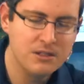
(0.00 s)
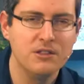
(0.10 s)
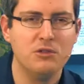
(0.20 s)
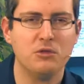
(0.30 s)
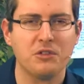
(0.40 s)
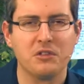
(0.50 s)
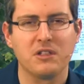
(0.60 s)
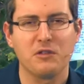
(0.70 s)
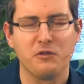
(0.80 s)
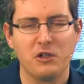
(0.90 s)
die Jose und
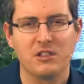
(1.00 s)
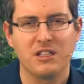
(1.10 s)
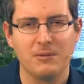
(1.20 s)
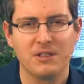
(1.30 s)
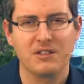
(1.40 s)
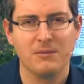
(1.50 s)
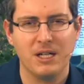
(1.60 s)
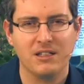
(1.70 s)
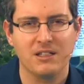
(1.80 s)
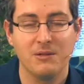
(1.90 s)
das Volk damals
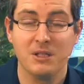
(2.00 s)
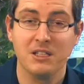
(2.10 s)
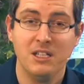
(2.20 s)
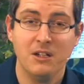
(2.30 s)
gemacht hat, nämlich